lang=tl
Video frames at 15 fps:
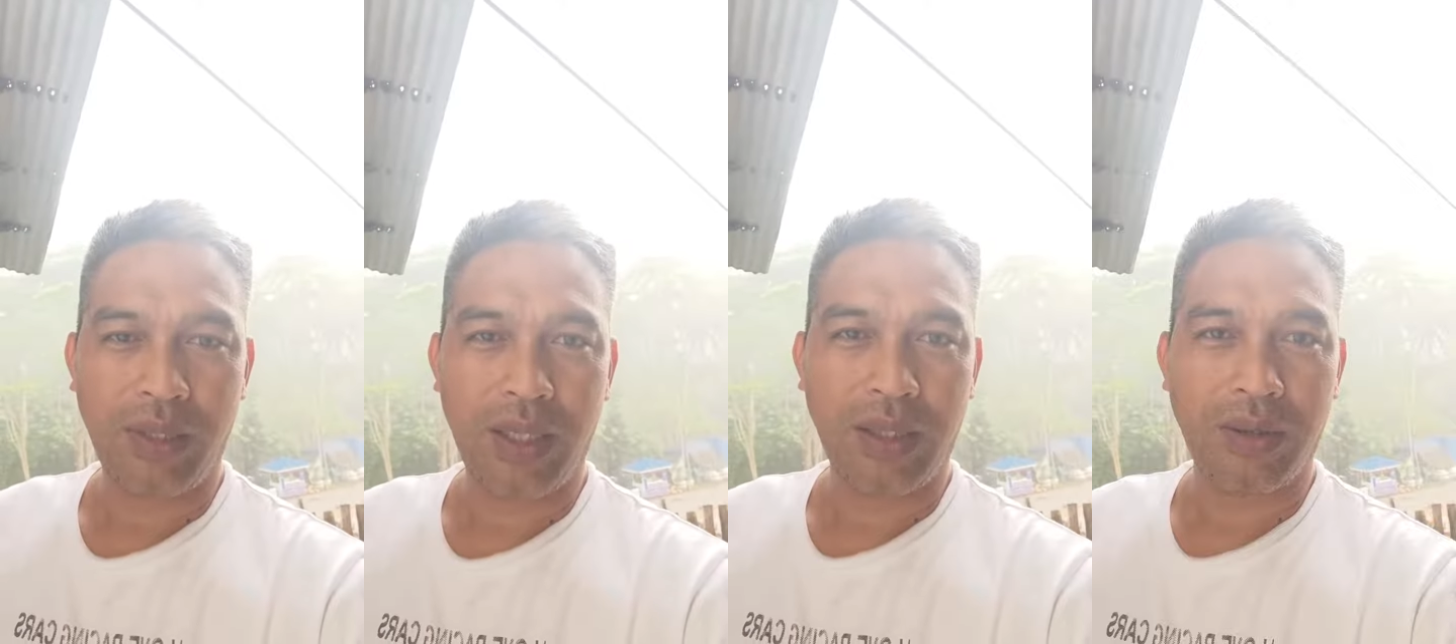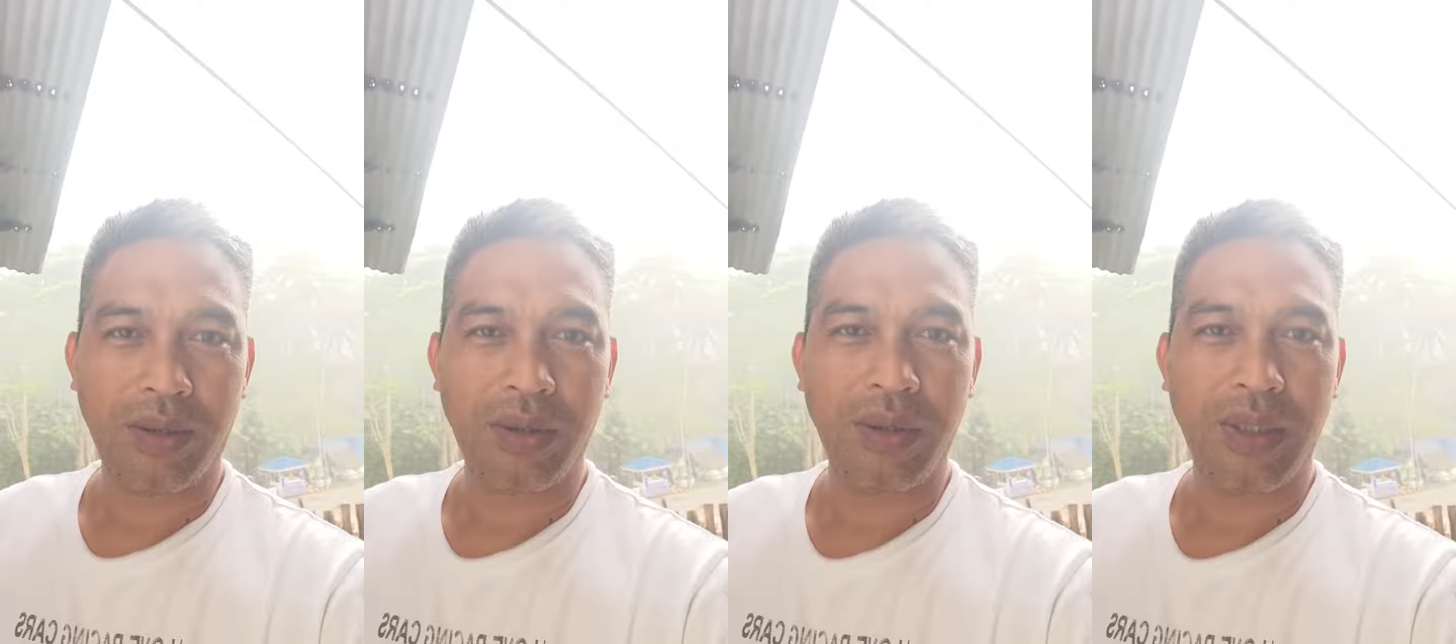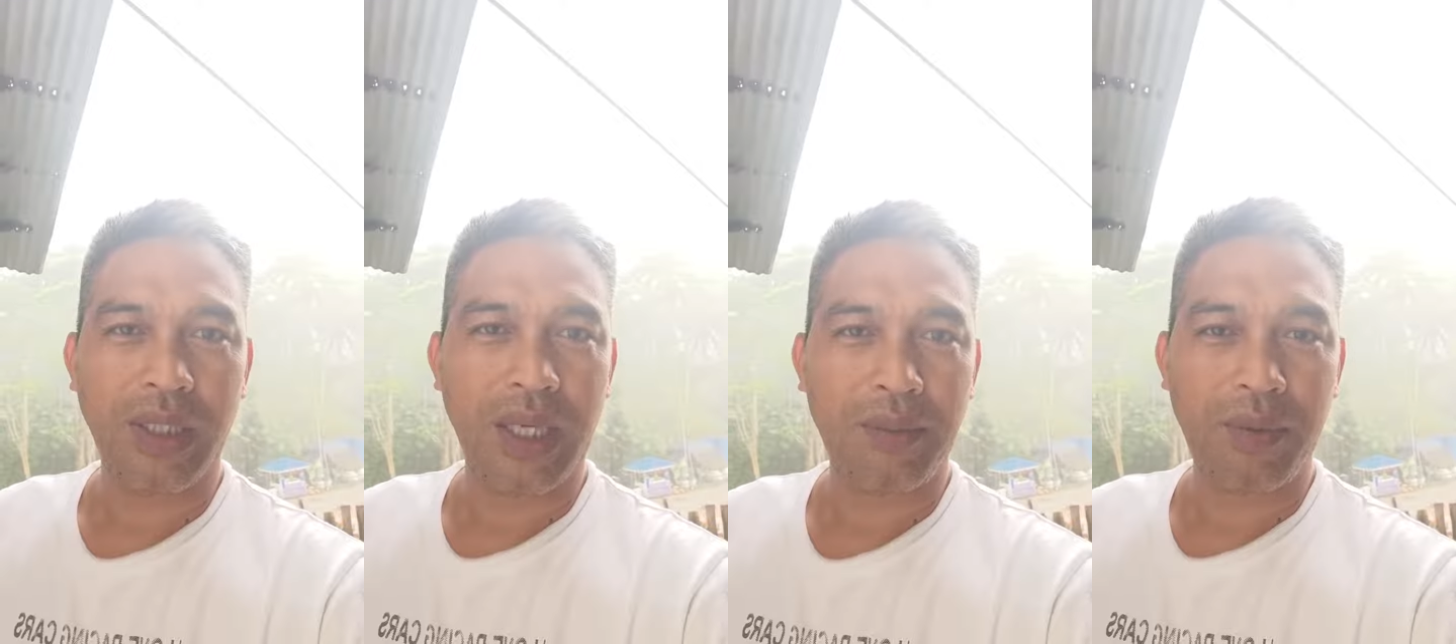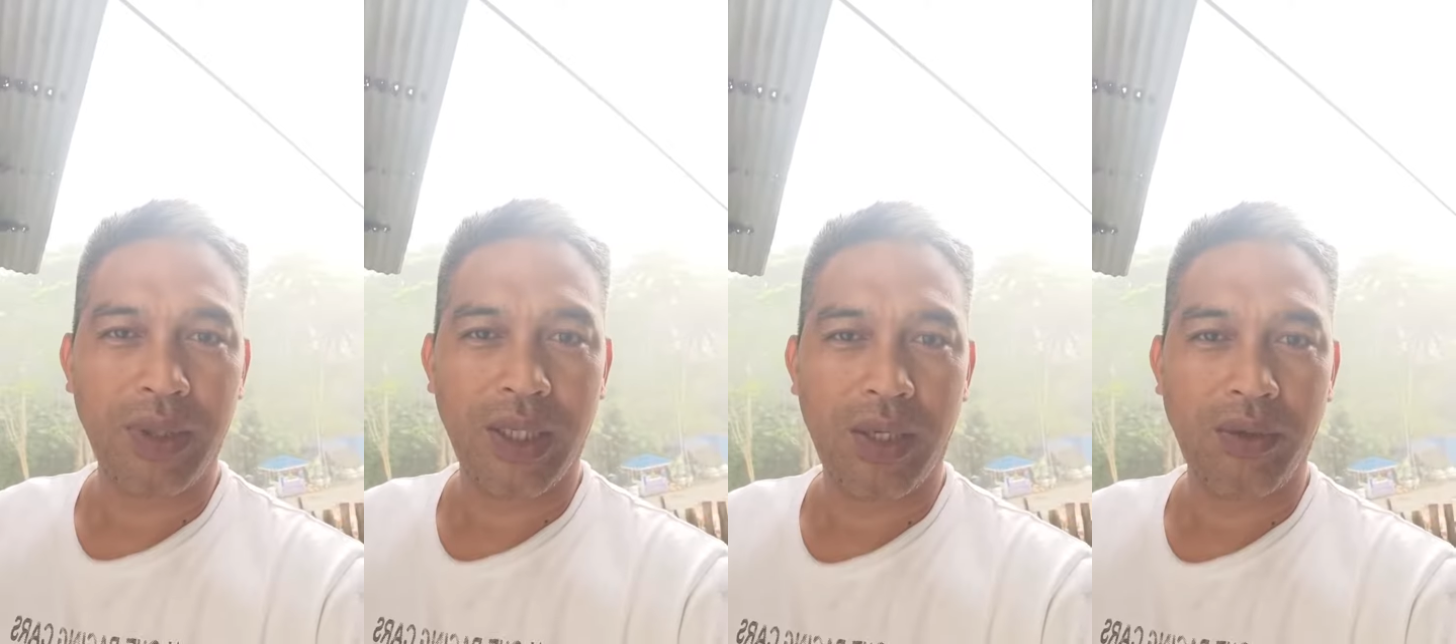aircon di
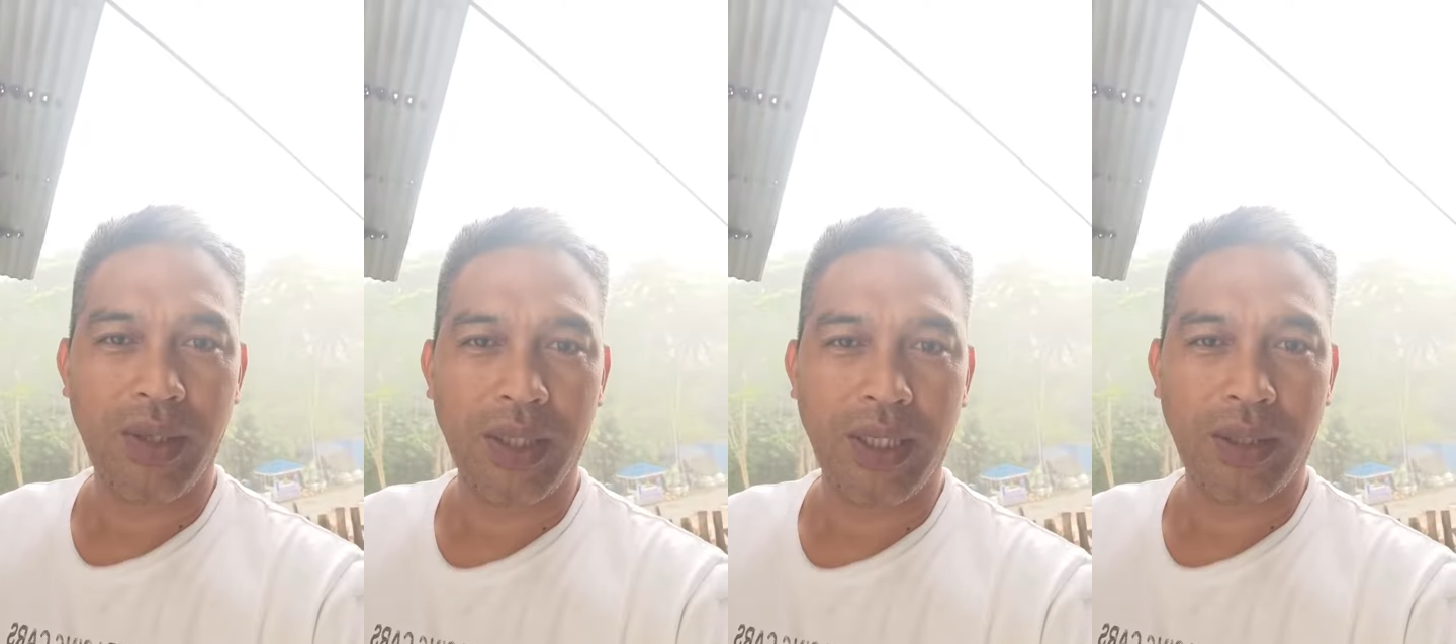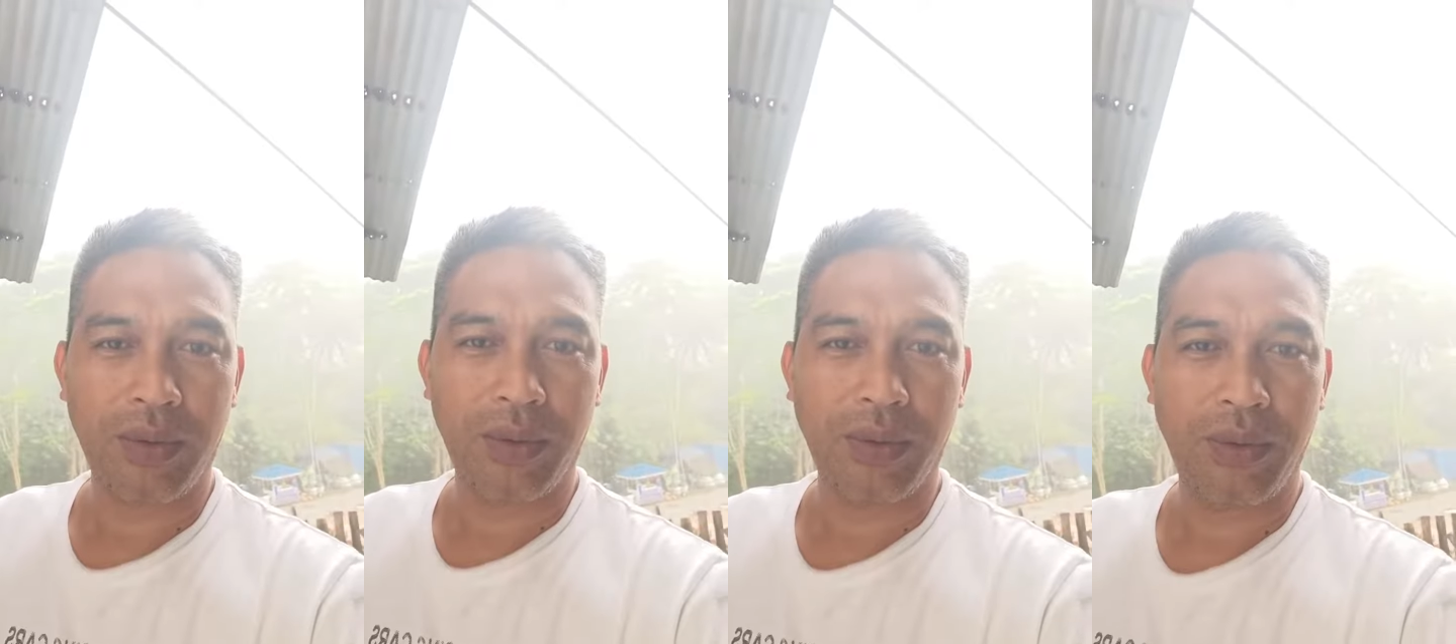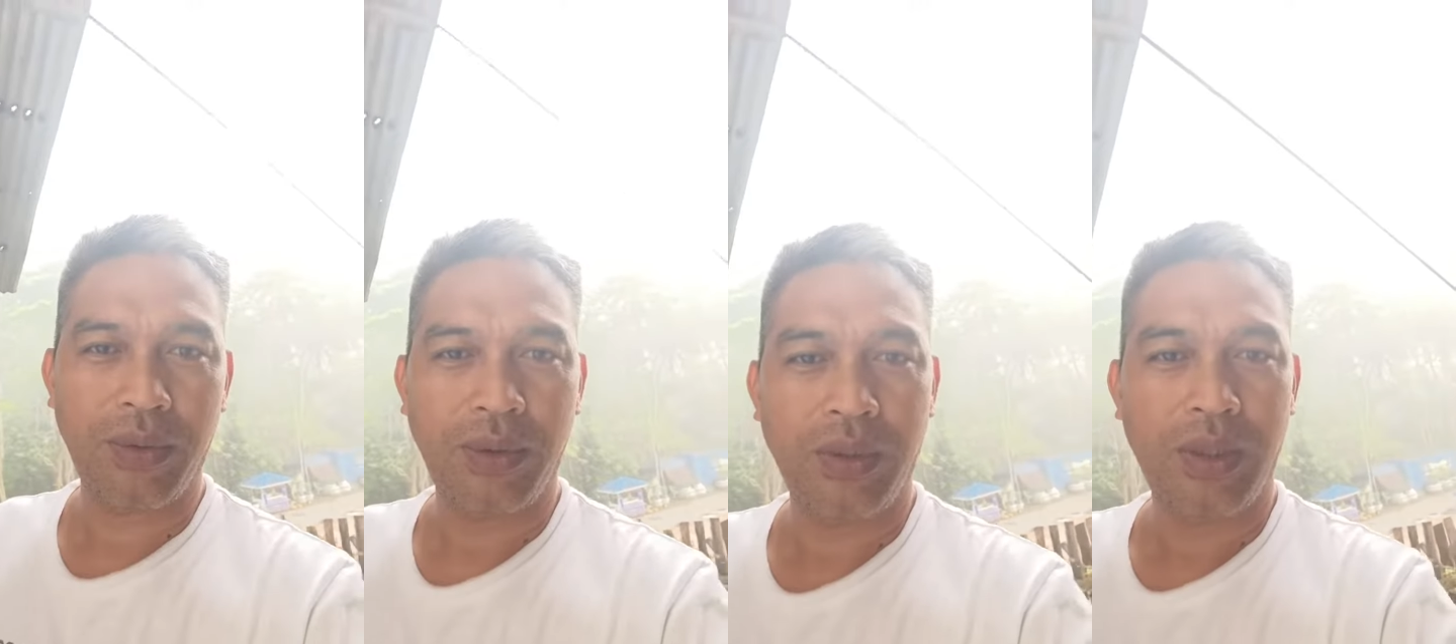gihapon kadaw kang aircon